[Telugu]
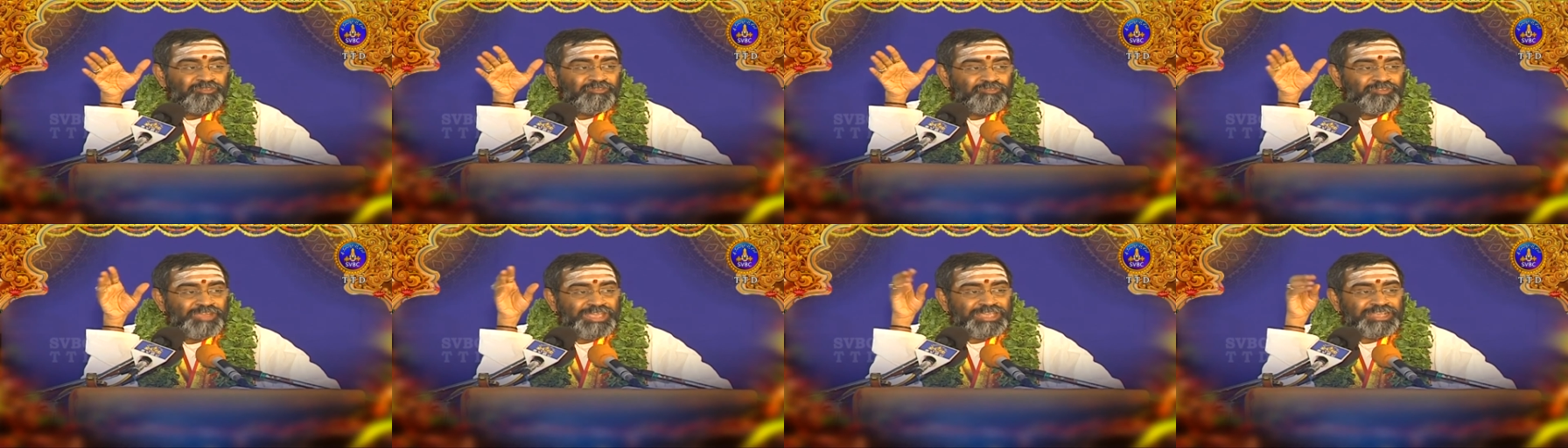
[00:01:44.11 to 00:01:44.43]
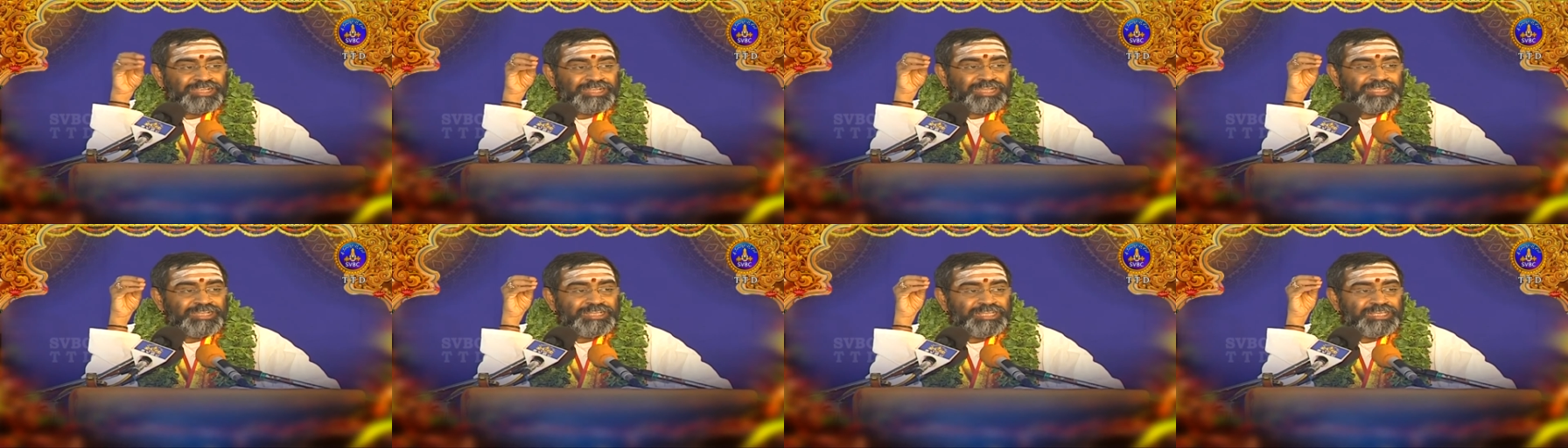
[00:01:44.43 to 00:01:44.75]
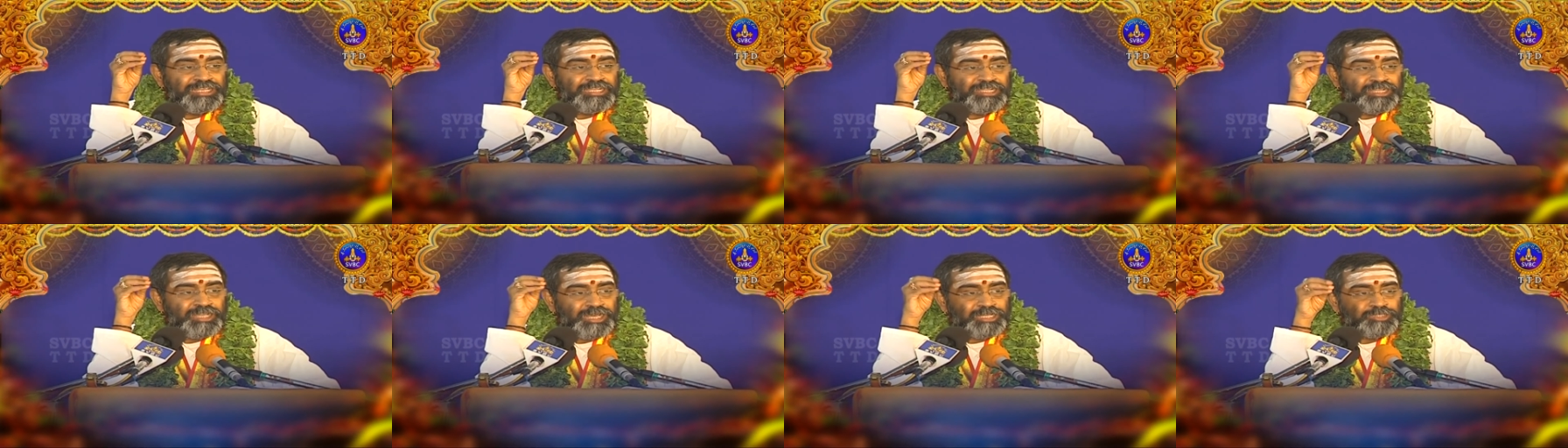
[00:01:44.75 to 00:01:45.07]

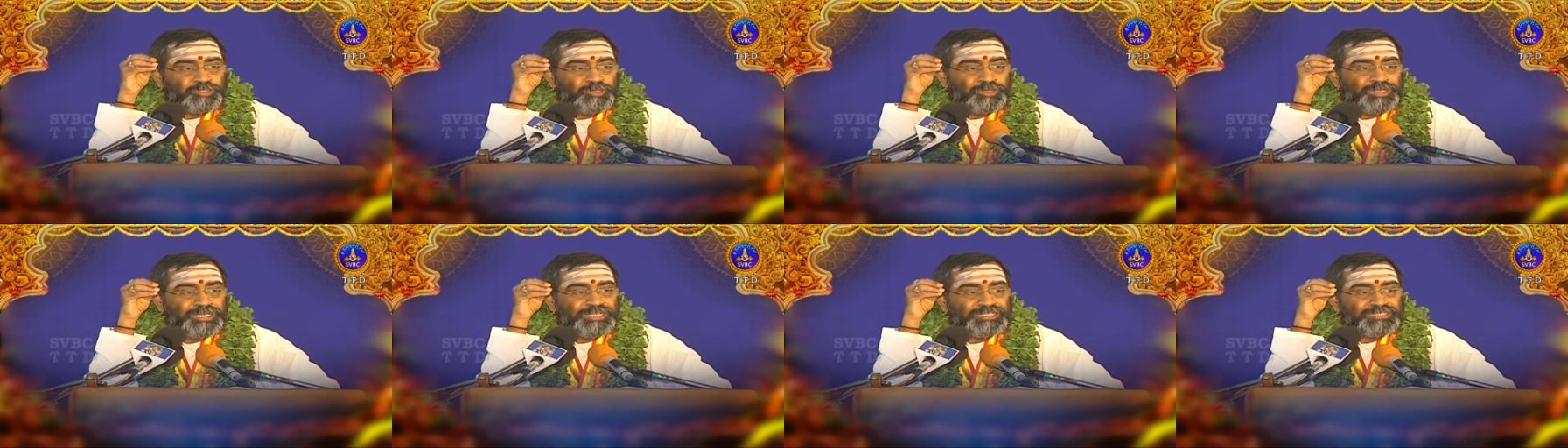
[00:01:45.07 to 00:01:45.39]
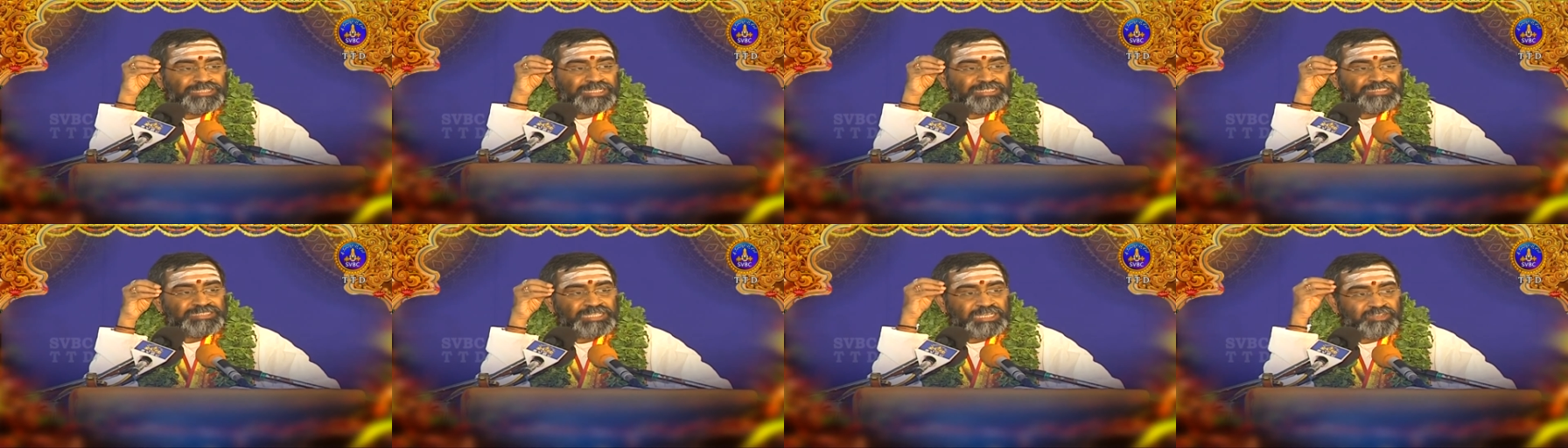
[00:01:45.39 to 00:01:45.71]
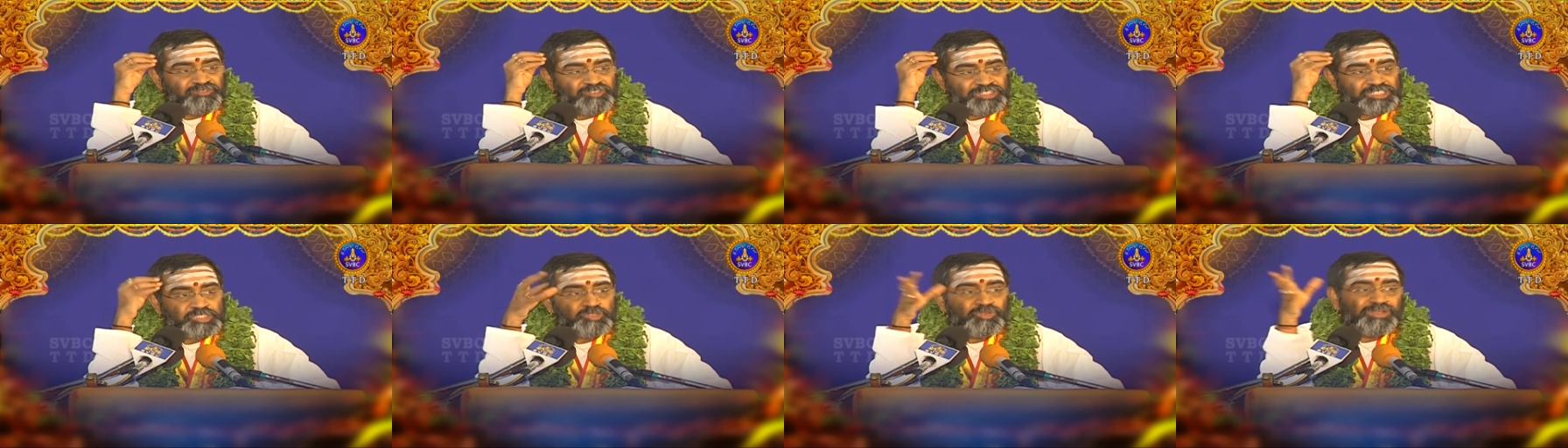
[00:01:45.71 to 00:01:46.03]
వెంకటగిరి నాథుడే తన
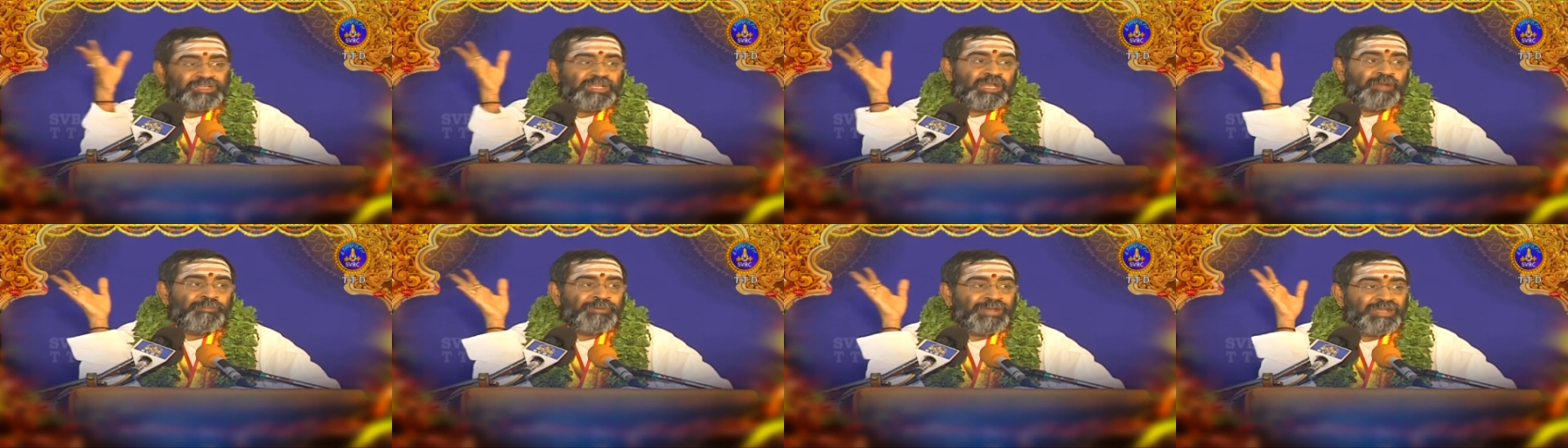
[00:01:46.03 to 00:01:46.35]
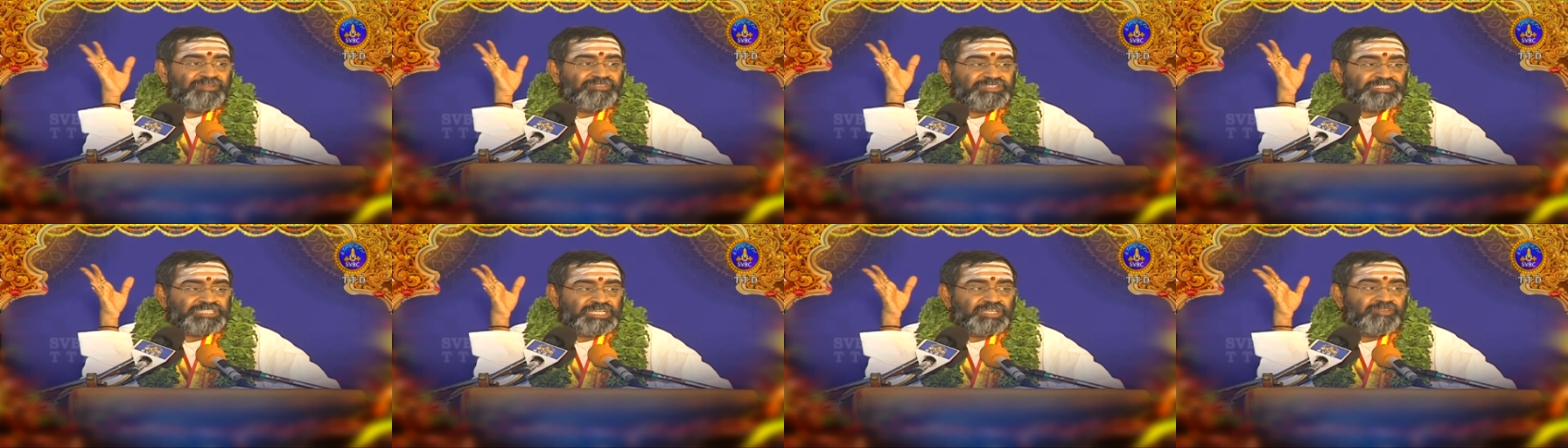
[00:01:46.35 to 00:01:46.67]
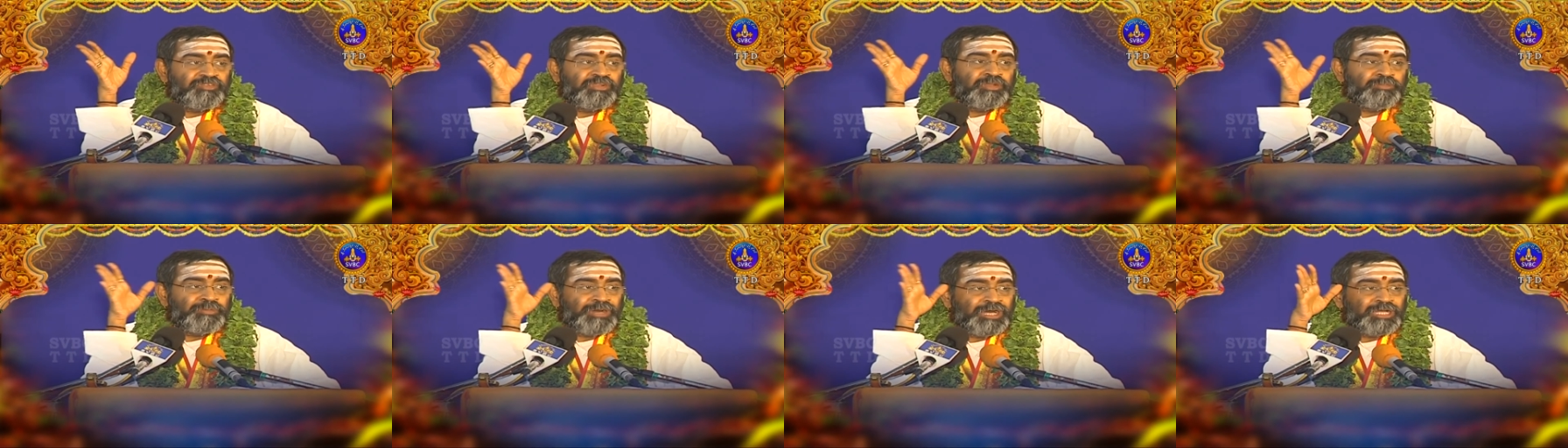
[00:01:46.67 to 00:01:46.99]
సర్వస్వంగా
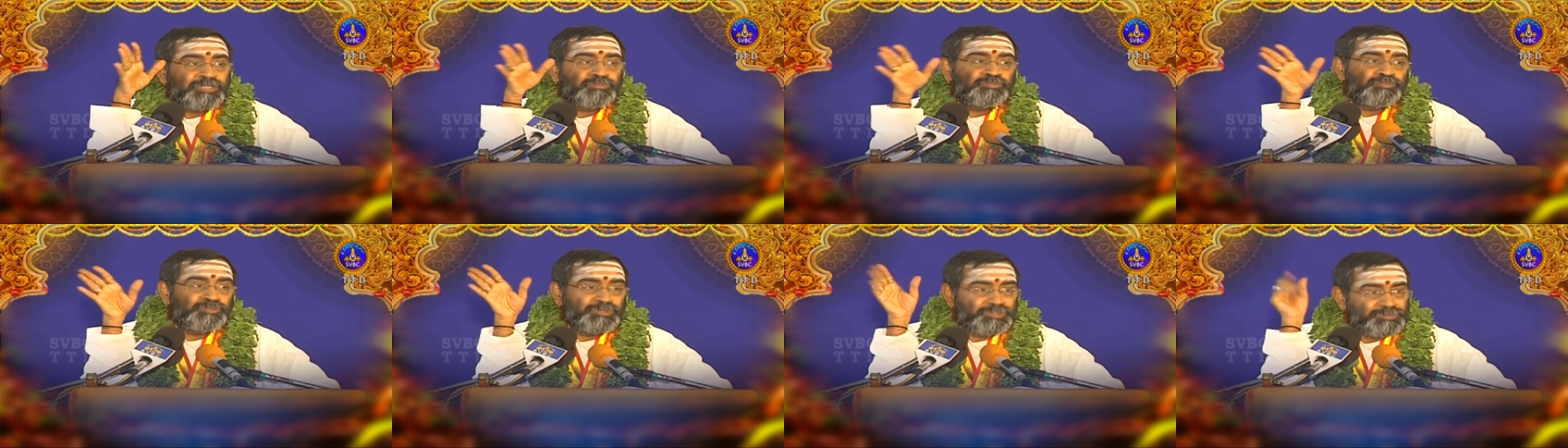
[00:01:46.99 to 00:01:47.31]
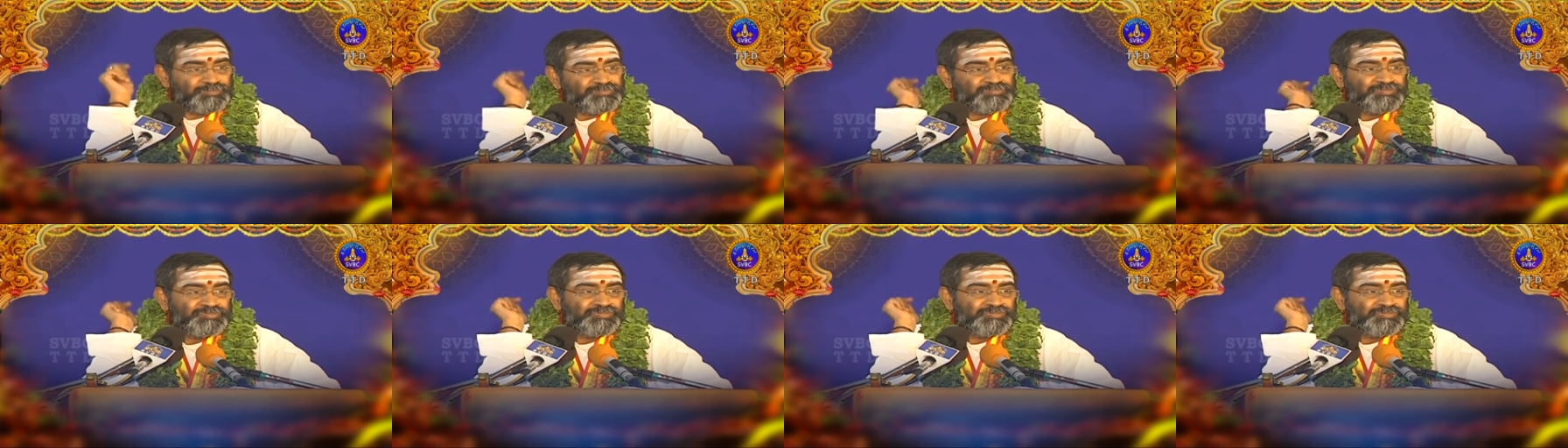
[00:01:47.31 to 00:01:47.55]
భావించినటువంటి మహాత్ముడు